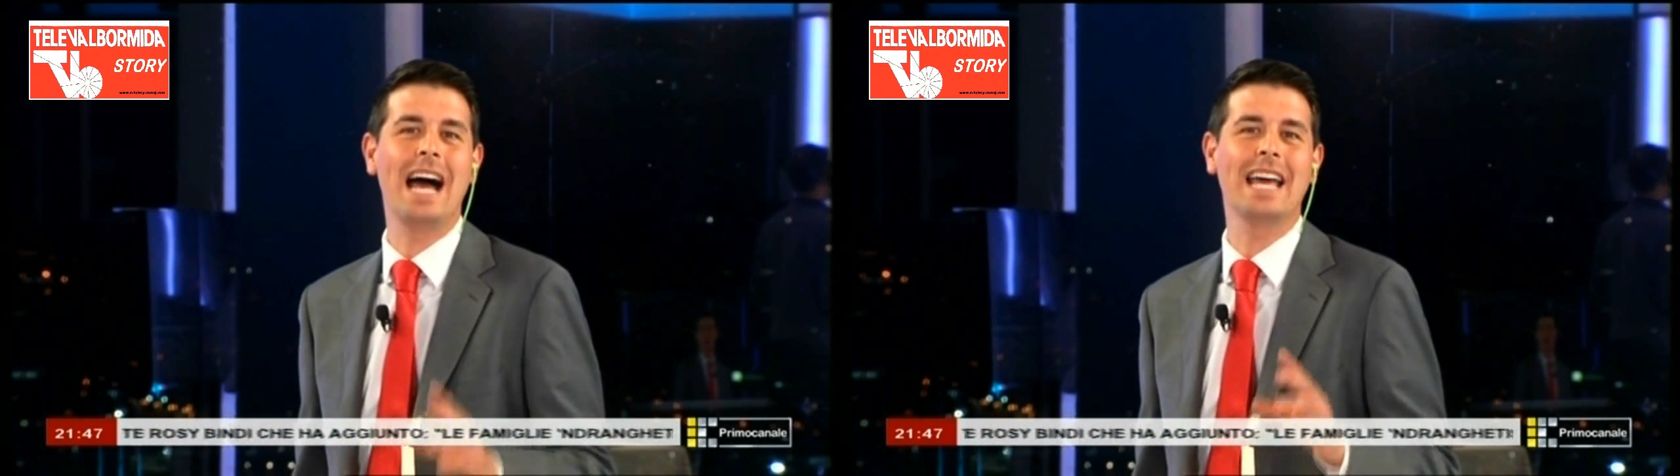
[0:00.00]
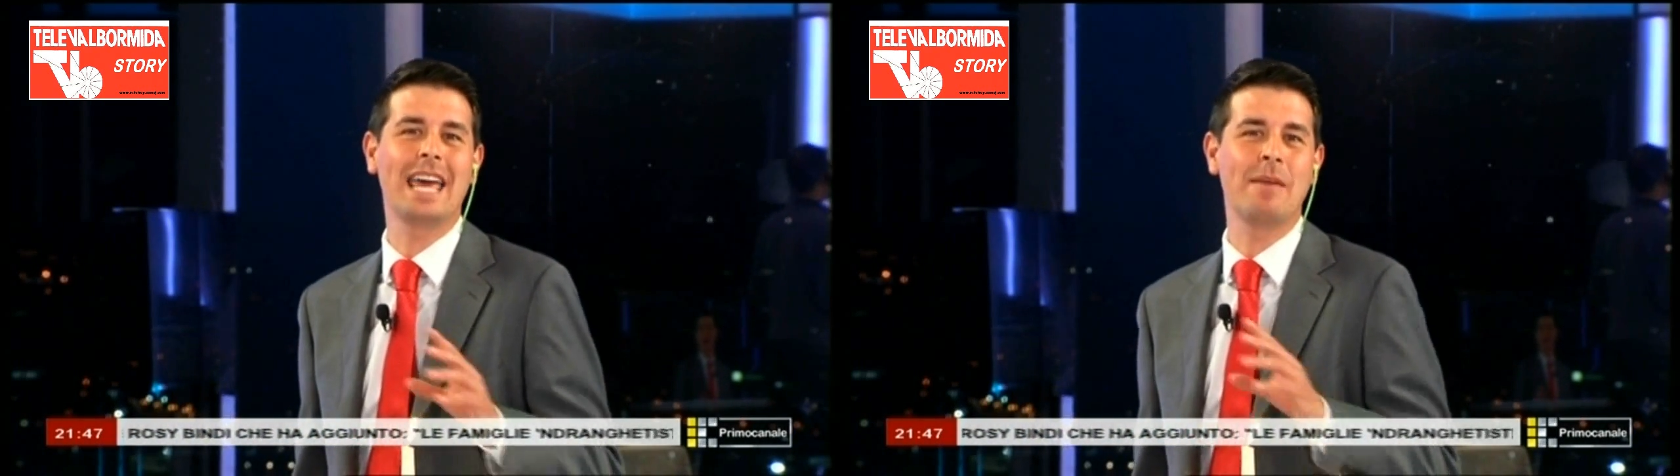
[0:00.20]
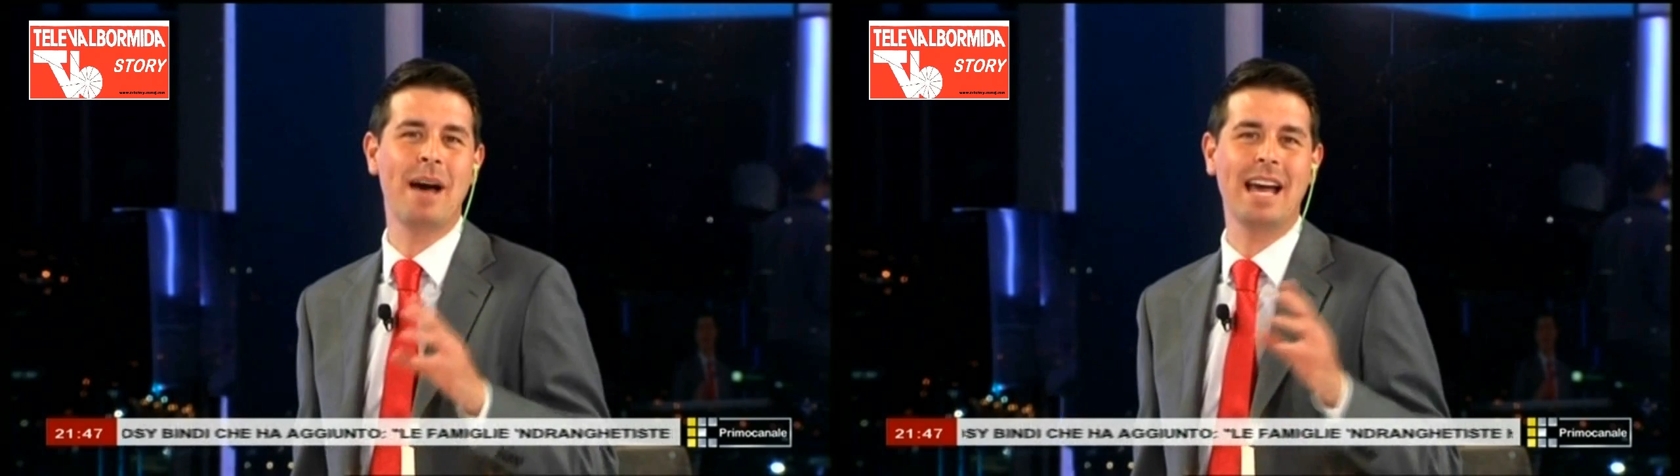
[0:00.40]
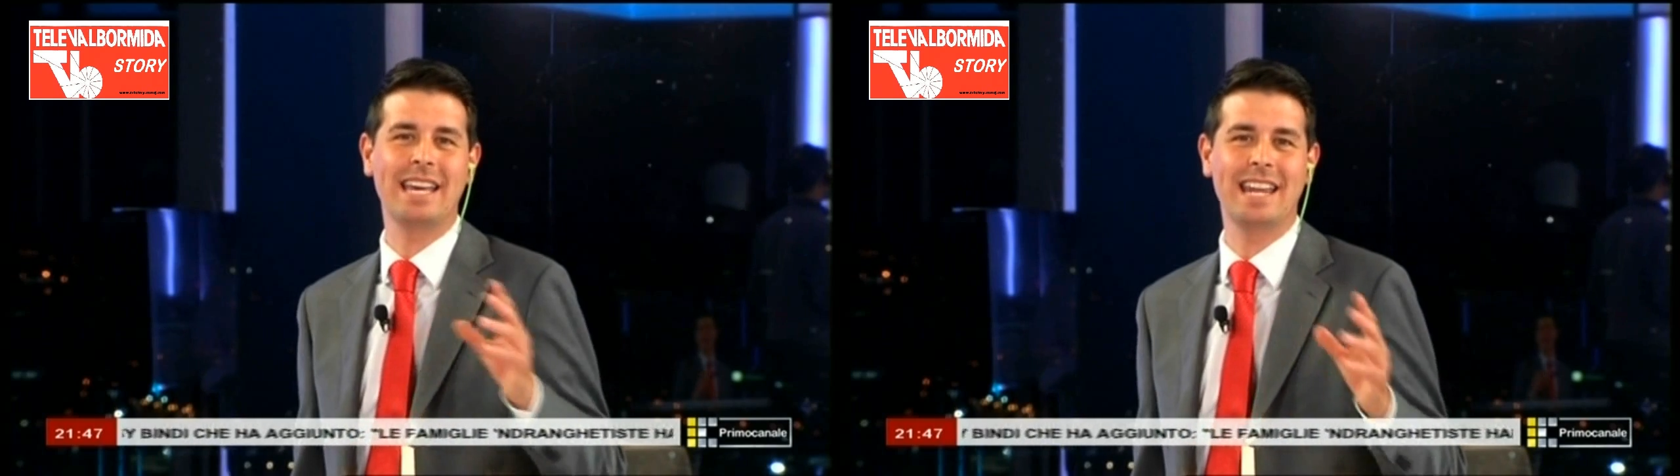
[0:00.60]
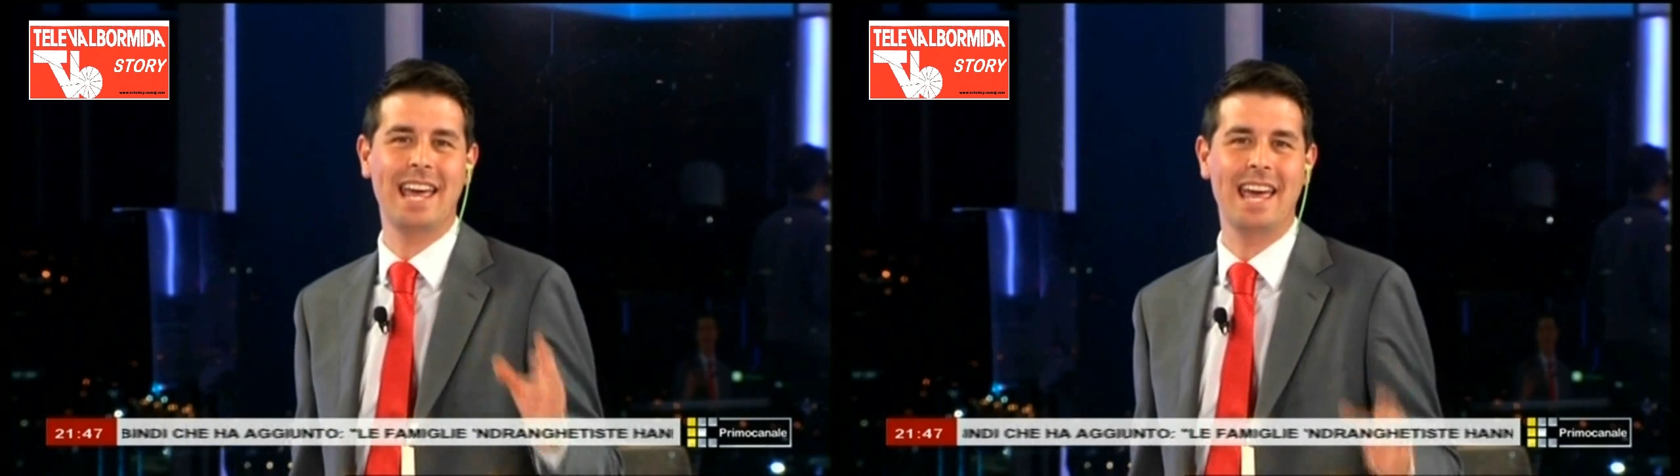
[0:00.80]
anche
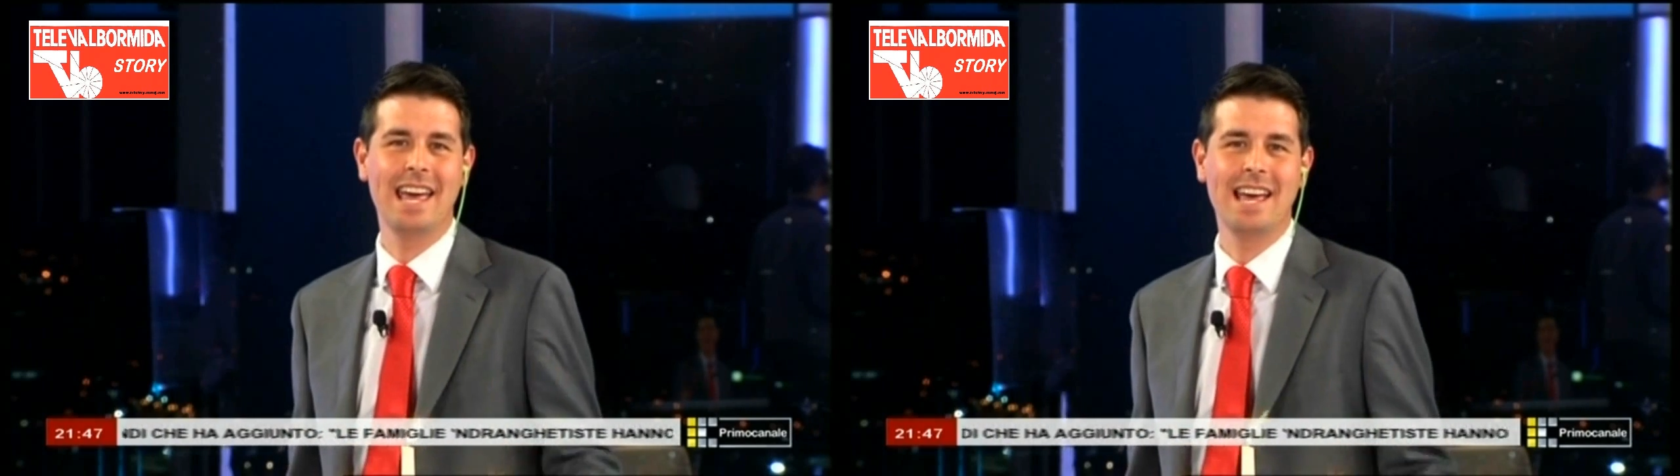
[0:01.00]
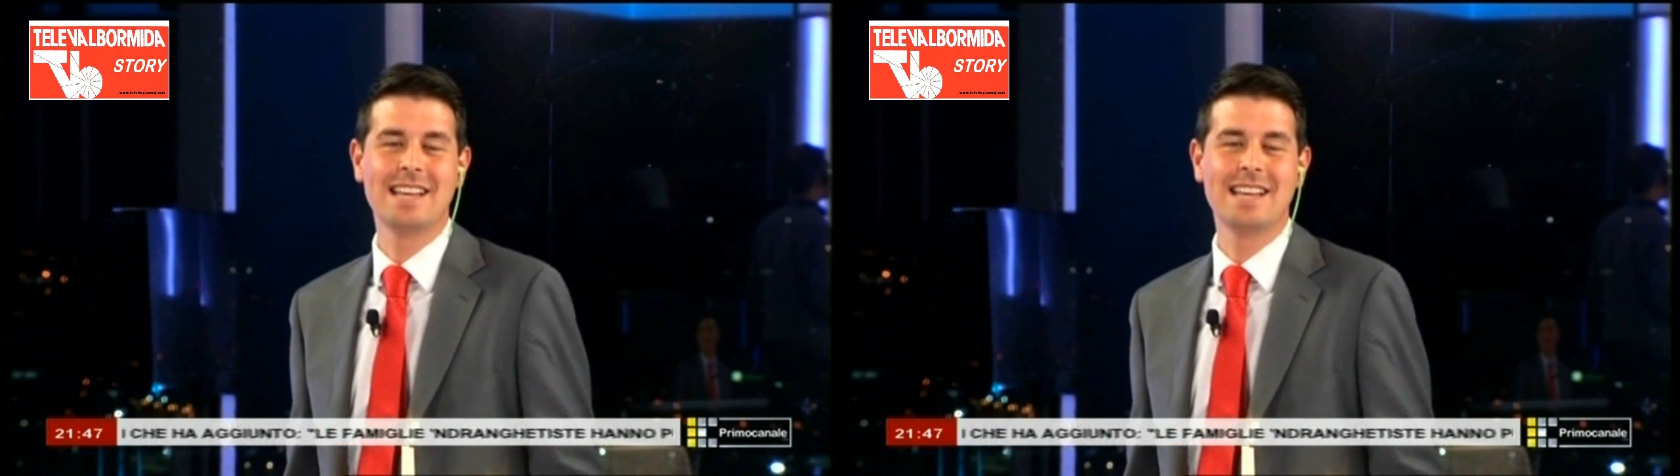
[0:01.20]
macchine